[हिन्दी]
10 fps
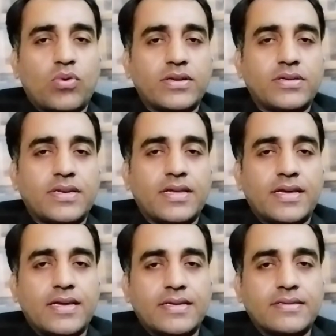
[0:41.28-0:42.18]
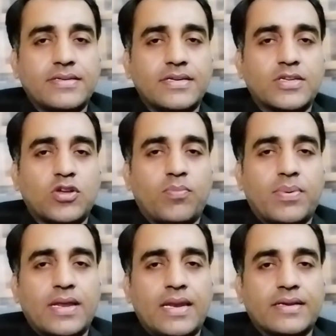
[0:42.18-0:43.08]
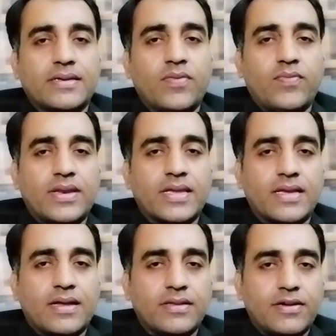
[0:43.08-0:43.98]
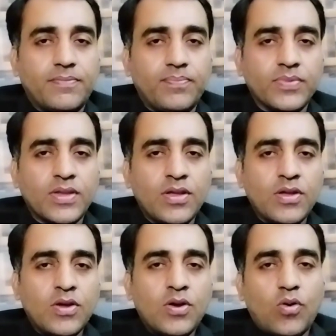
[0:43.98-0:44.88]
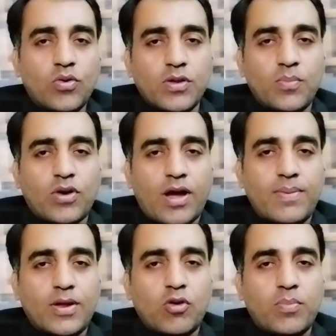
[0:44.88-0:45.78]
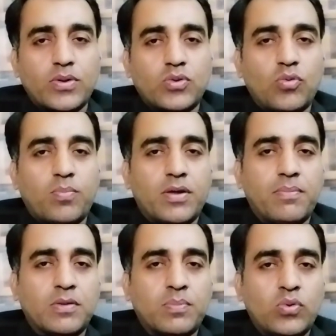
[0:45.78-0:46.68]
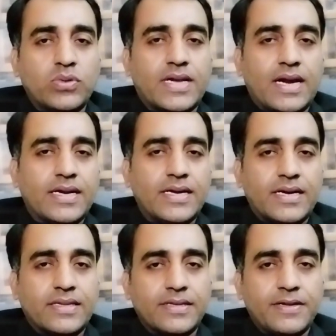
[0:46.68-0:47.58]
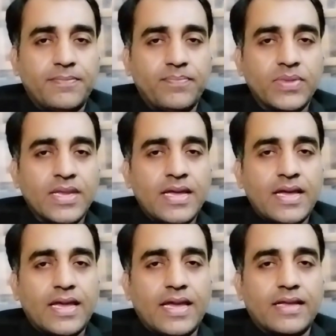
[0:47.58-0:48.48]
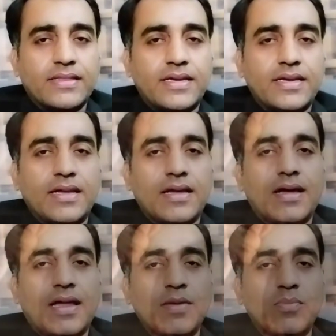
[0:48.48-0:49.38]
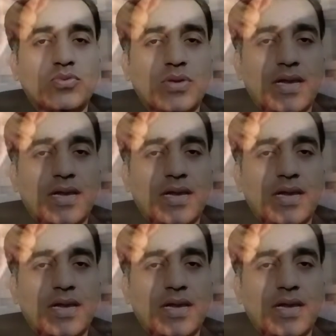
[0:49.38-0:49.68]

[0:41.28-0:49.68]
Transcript: कुरैशी ने इस सीट के ऊपर इलेक्शन विन किया था उनके मुकाबले के ऊपर दो बड़े मजबूत कैंडिडेट थे एक थे अली मूसा